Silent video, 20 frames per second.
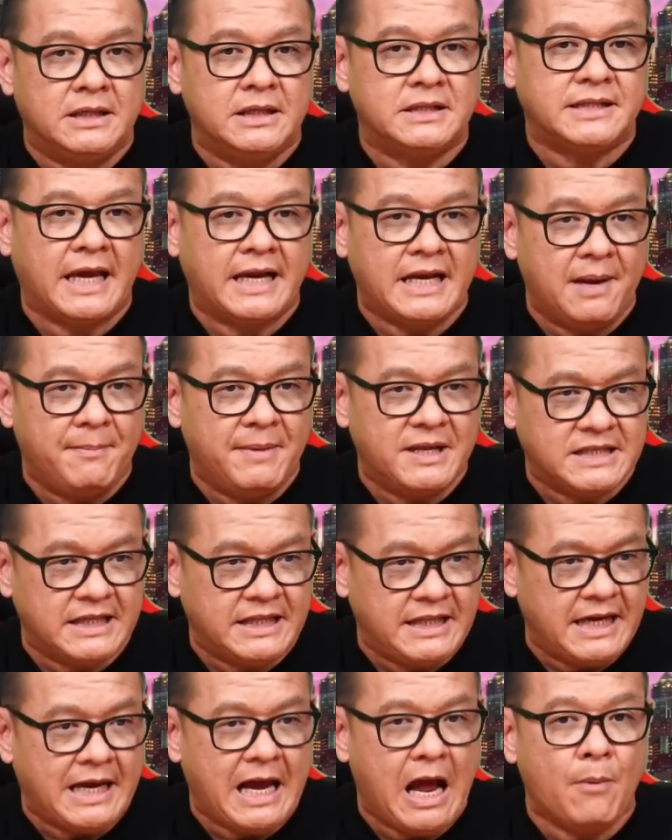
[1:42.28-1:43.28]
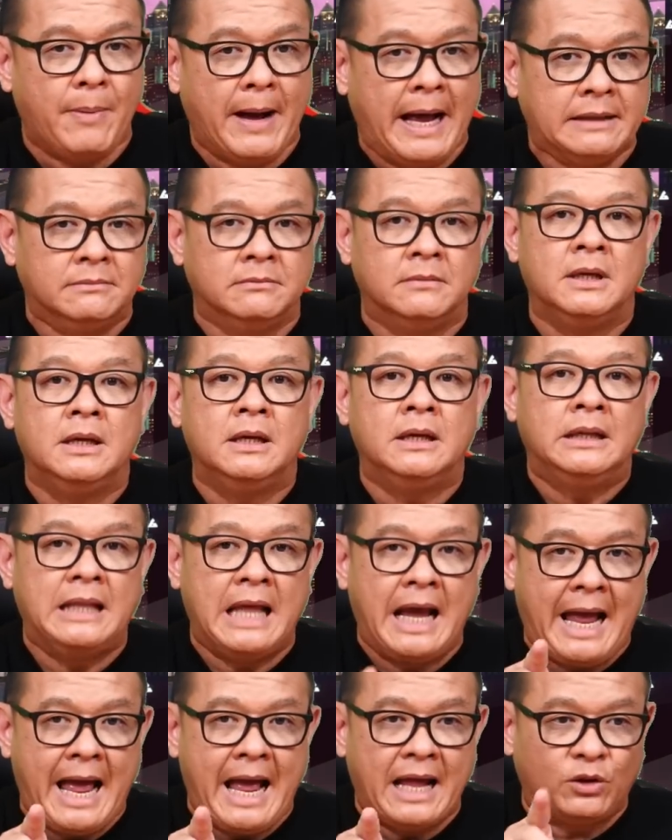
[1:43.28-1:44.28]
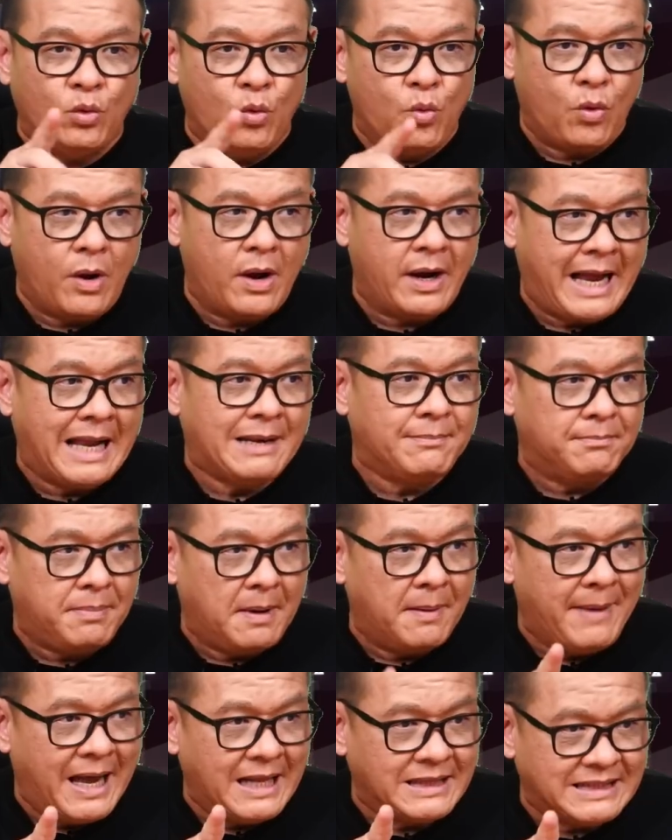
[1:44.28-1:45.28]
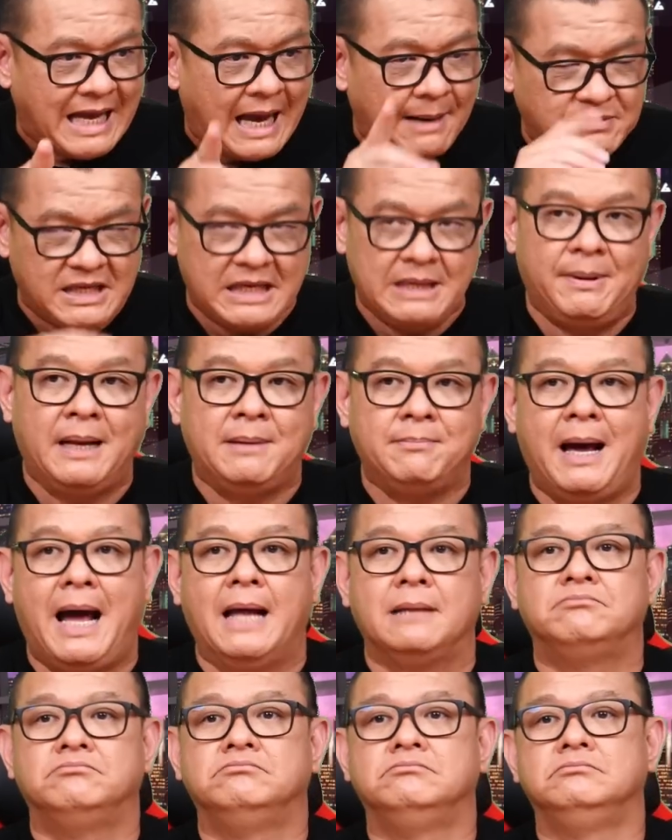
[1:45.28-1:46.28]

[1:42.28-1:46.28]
ถือที่ใส่ Dimensity เก้าพัน ราคาถูกกว่ากันประมาณ สามถึงสี่พัน บาท